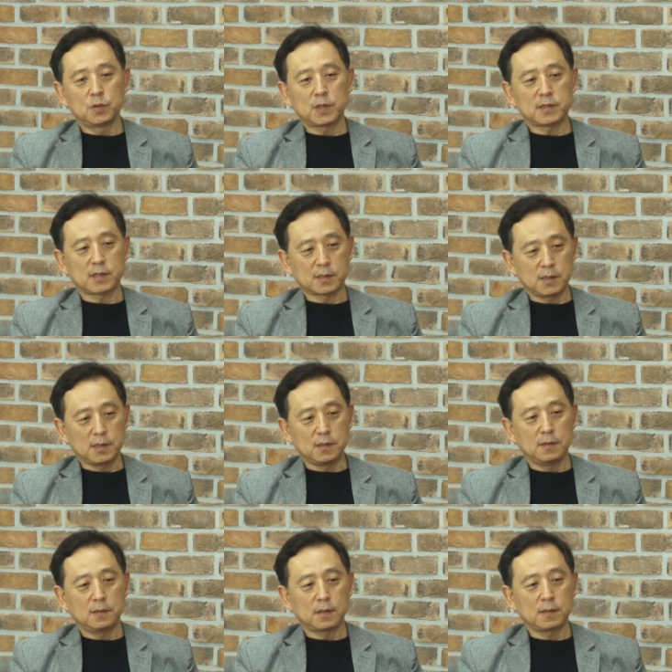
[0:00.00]
다
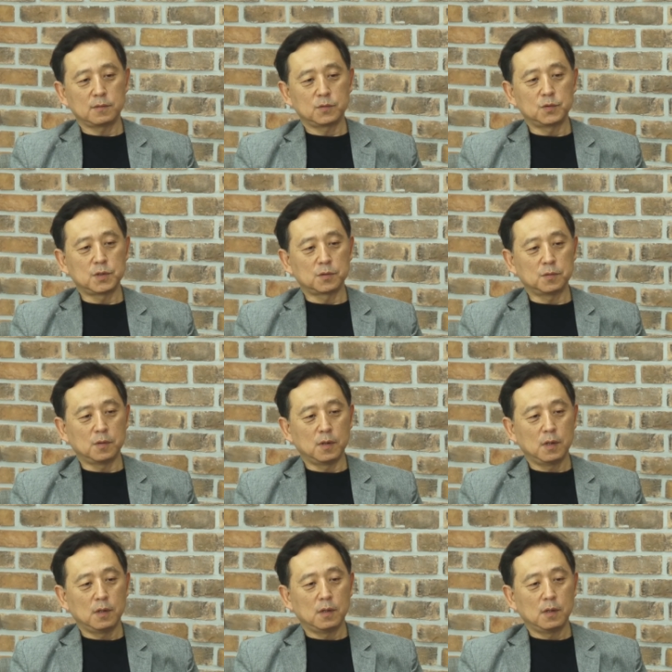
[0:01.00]
잡기라는 주제로